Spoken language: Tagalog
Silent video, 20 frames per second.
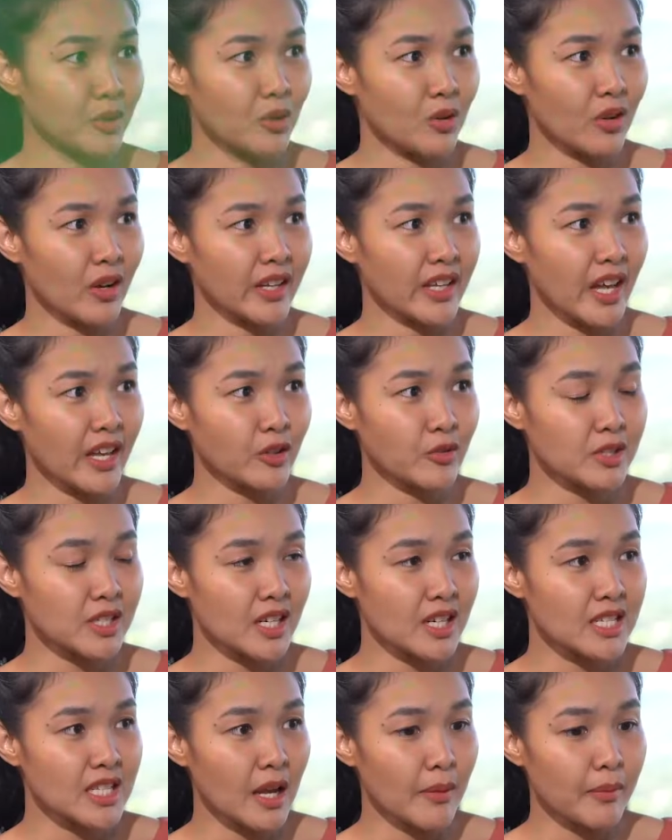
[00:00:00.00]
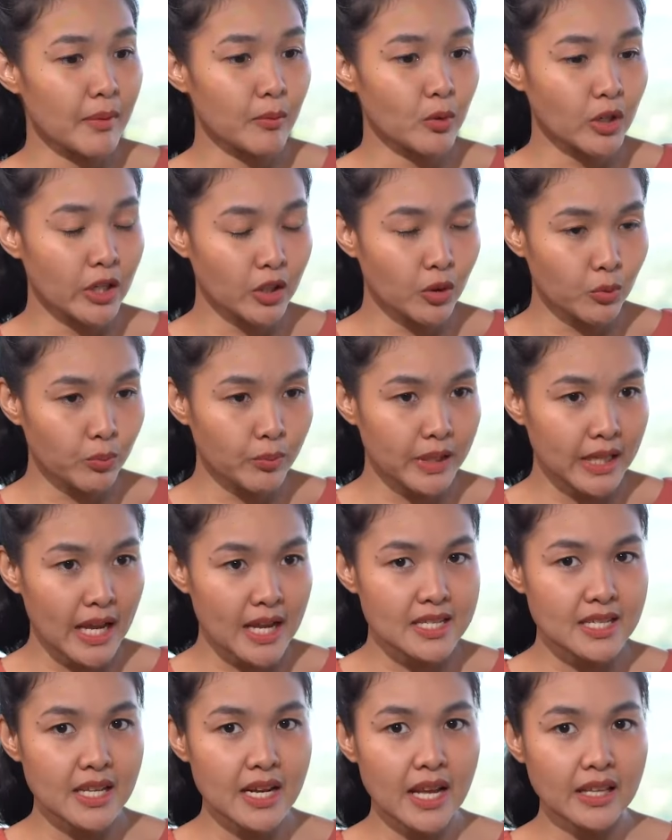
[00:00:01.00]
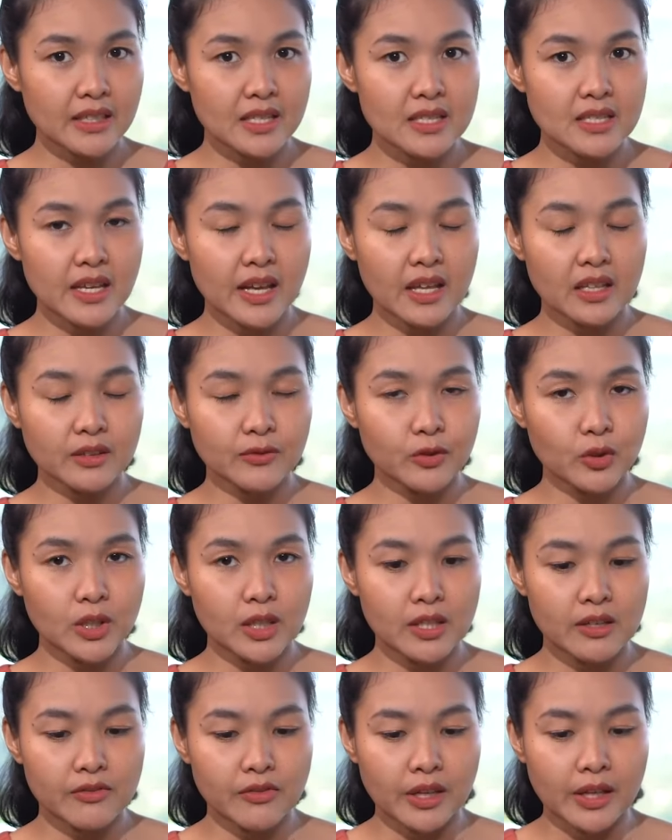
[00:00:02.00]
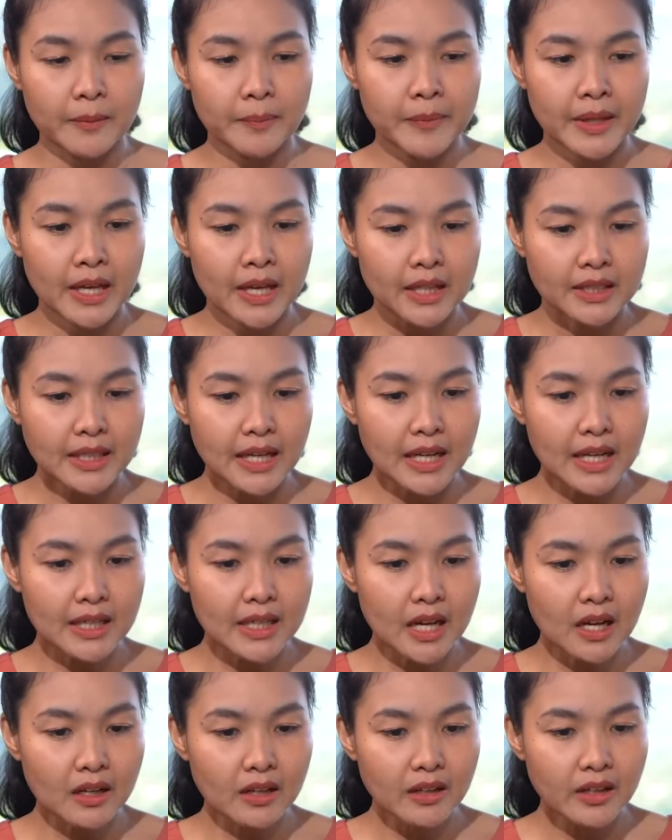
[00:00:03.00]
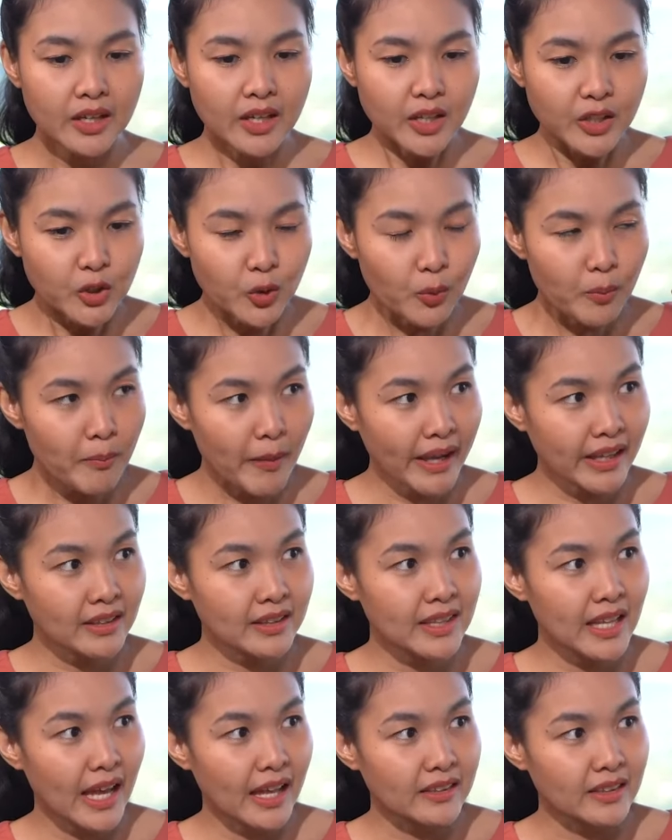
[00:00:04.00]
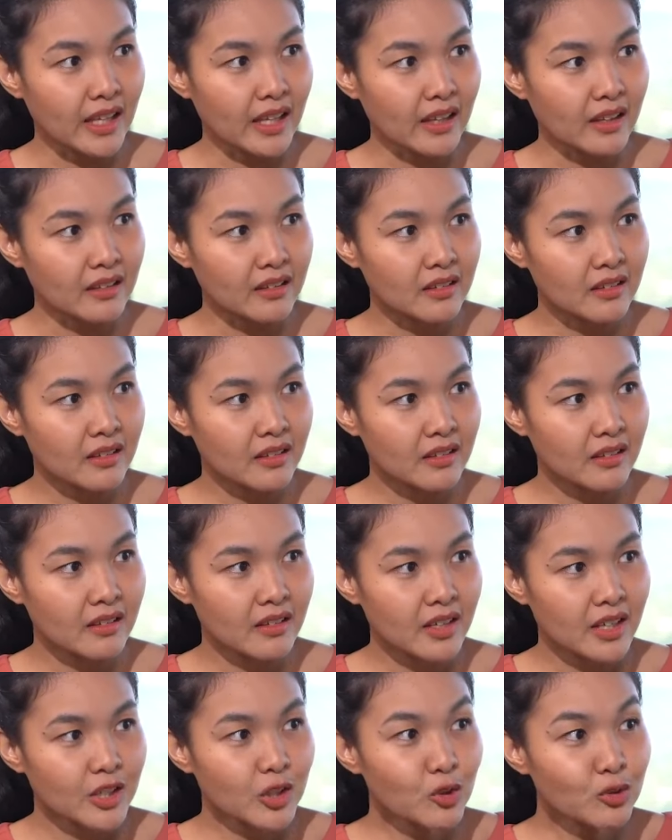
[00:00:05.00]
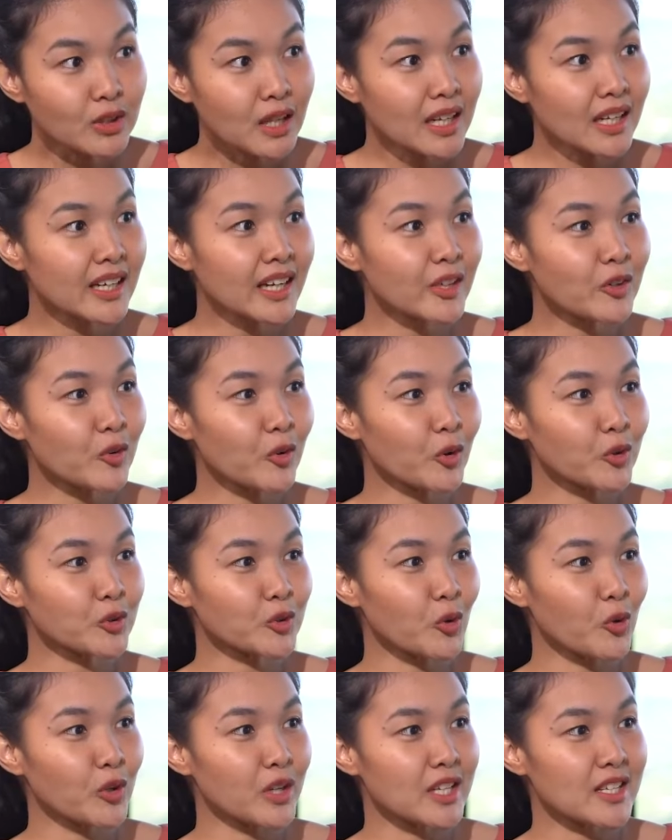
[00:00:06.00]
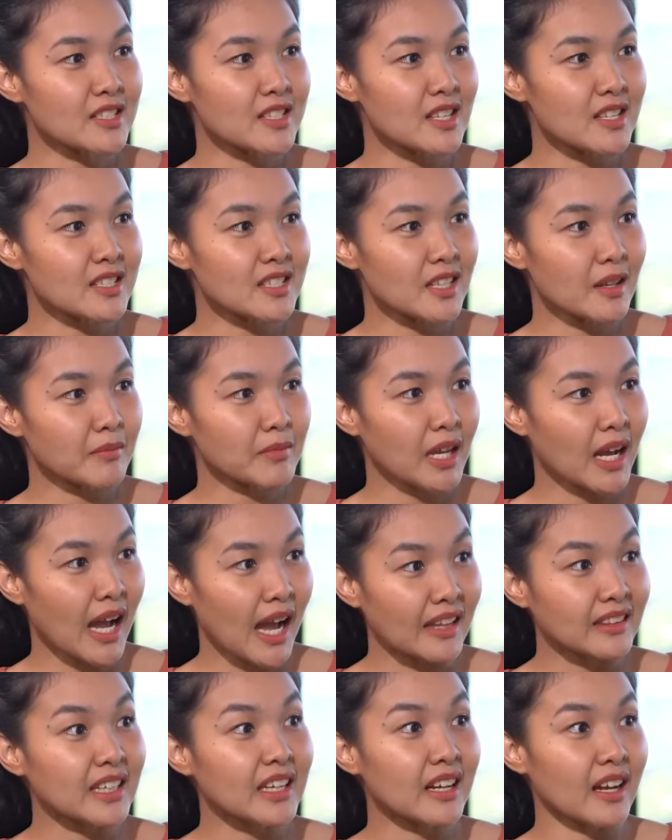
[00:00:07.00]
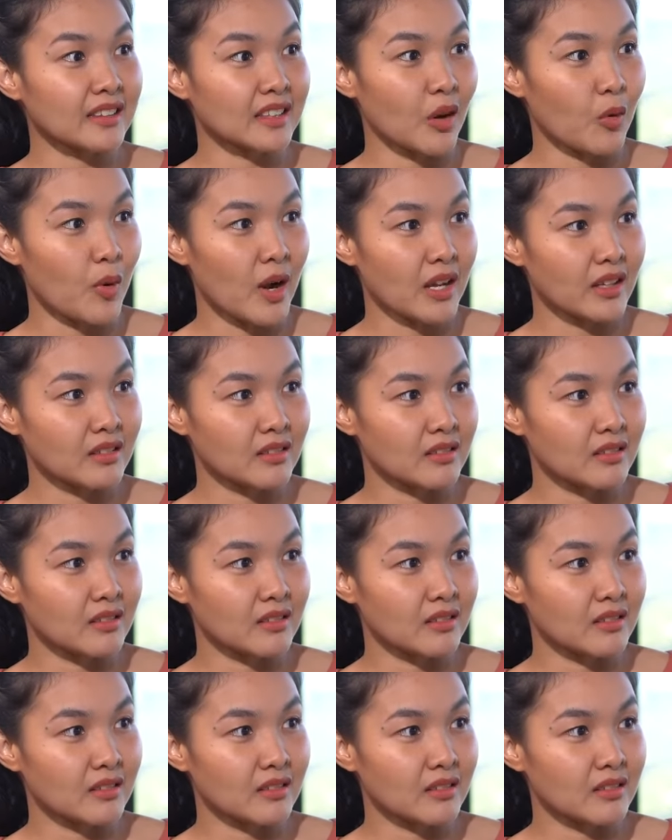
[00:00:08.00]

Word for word: do Kaya yung sinasabi mo na yung binasa natin sa Healthful Living, talagang yung mind natin, yun talaga yung controlling system ng ating katawan.